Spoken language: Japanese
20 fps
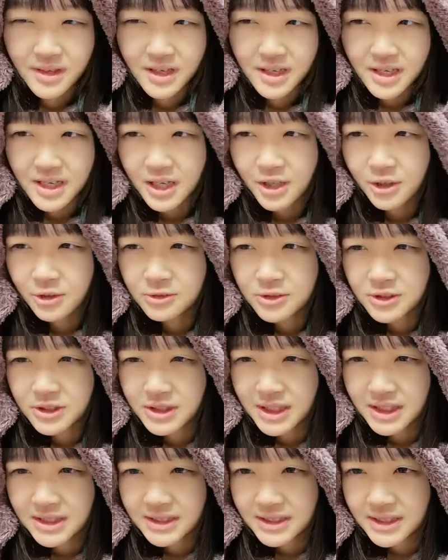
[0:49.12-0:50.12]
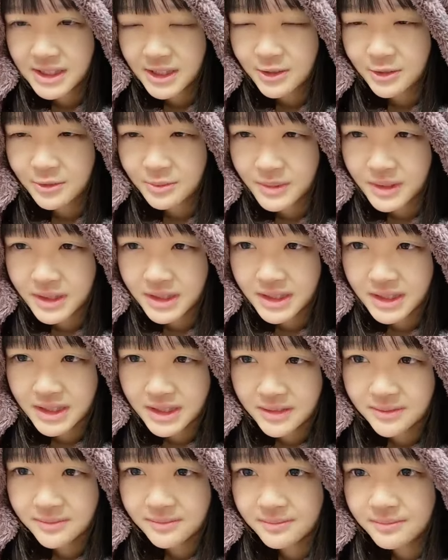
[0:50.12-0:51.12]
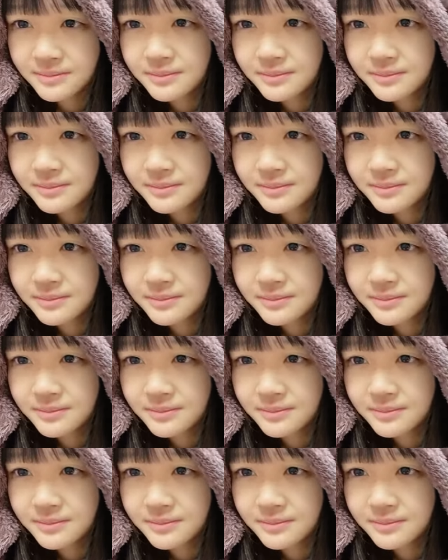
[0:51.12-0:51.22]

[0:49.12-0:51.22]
顔暗くてごめんね